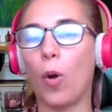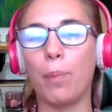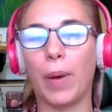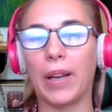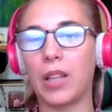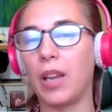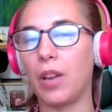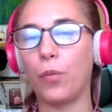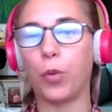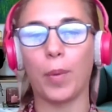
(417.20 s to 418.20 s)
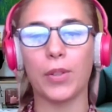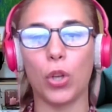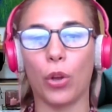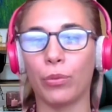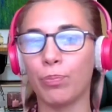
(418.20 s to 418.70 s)
compartir
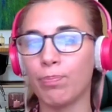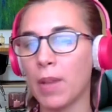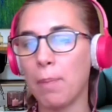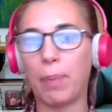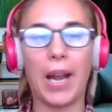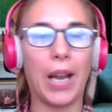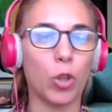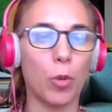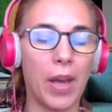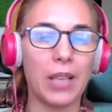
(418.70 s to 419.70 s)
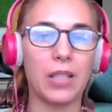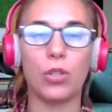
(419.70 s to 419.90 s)
información para la toma de